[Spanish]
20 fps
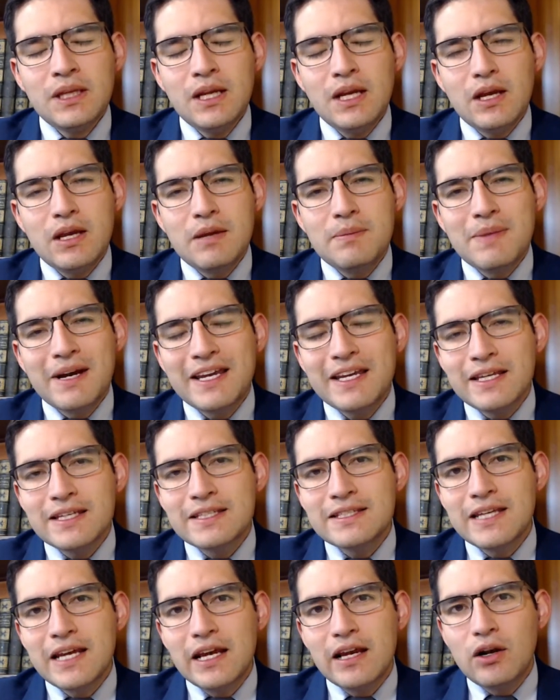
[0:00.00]

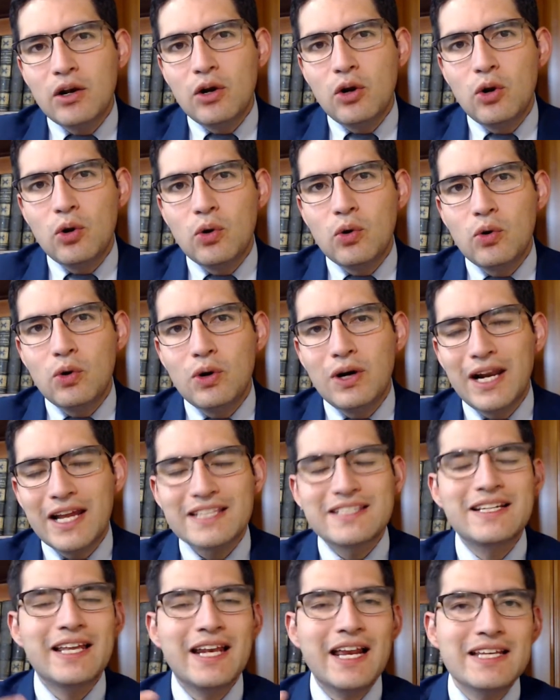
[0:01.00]
Imagínese lo,
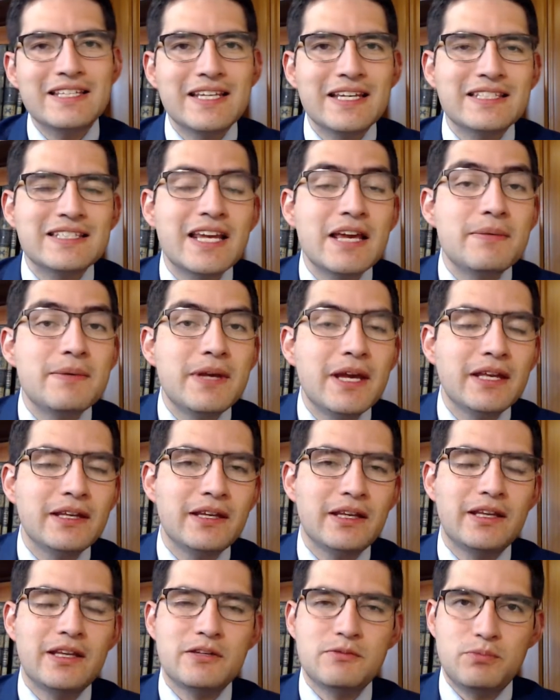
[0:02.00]
las gracias que
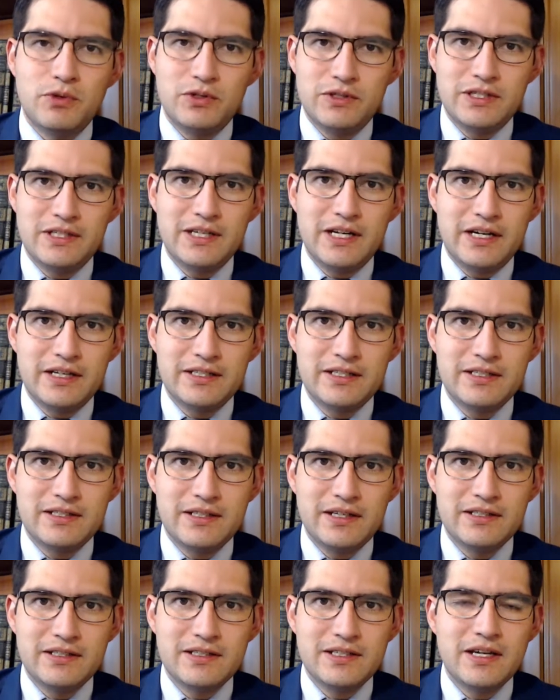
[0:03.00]
vienen después de esa
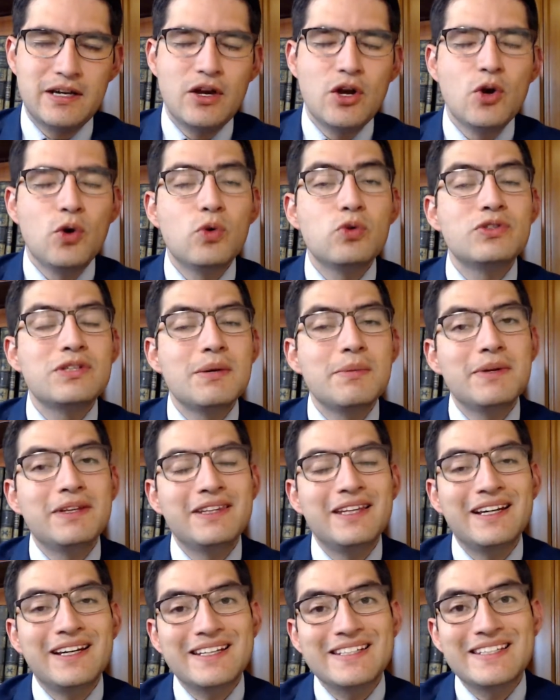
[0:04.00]
resistencia.
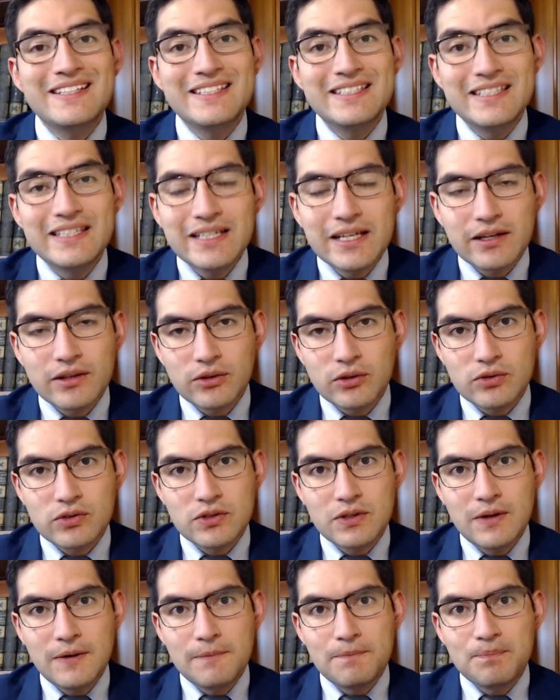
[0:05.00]
Justamente resistirnos
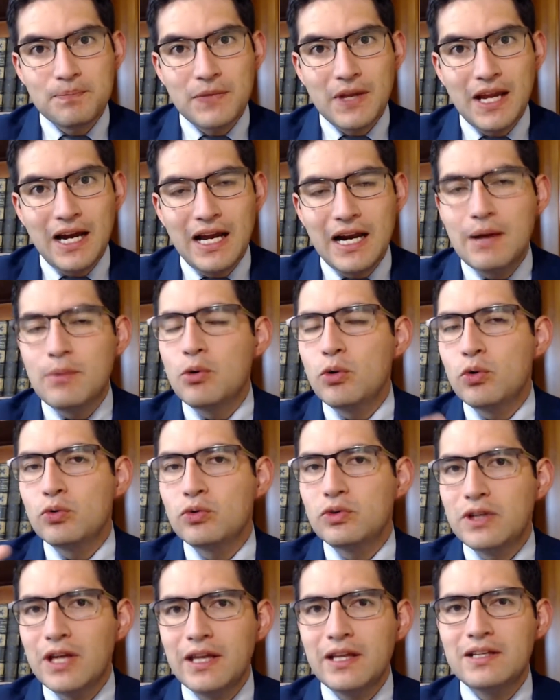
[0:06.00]
a la
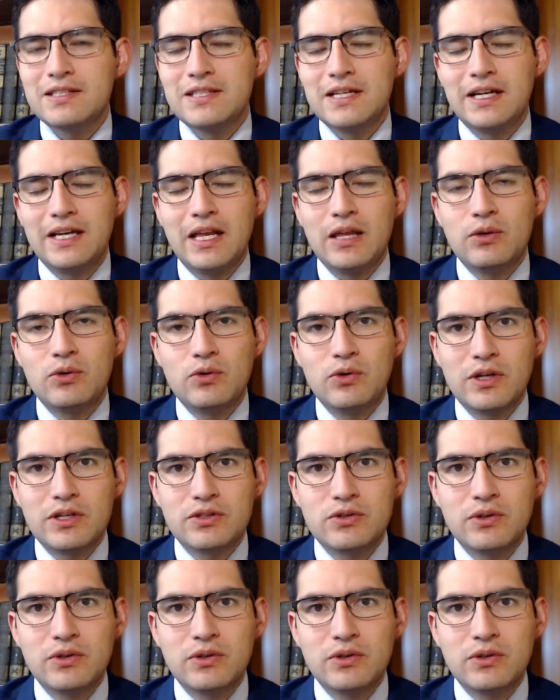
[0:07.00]
voluntad del Sagrado Corazón